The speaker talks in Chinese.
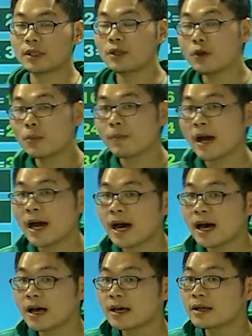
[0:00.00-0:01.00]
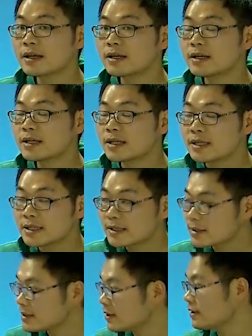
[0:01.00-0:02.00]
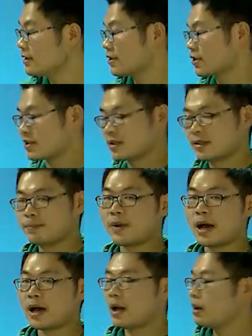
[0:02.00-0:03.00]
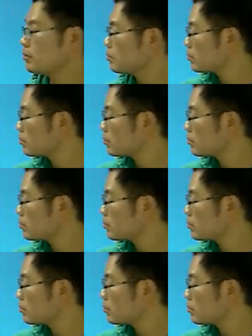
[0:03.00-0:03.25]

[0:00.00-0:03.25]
六八。四十八，